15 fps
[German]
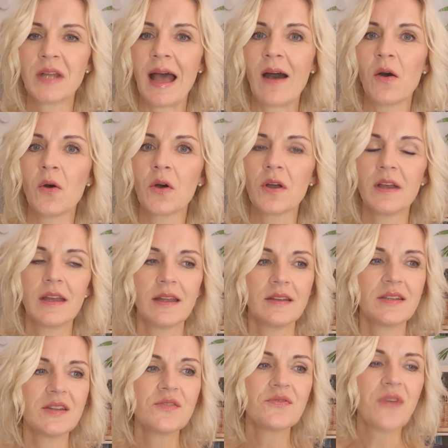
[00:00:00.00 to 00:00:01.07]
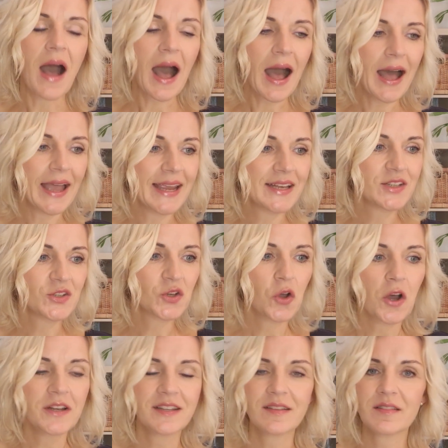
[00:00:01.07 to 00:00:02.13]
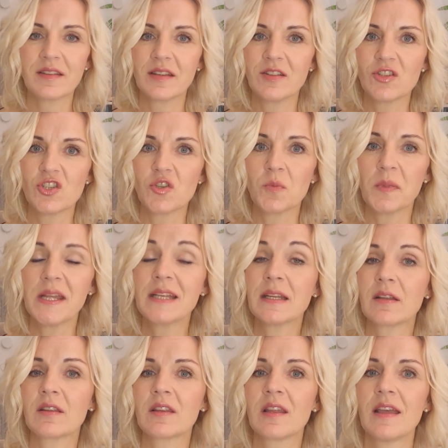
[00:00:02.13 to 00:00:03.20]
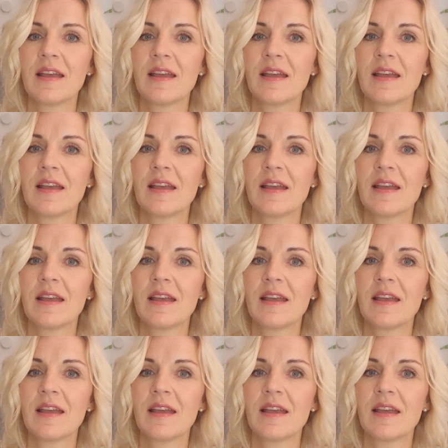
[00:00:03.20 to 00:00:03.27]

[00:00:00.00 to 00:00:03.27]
oder auch die Wahrheit Gottes ins Spiel, dass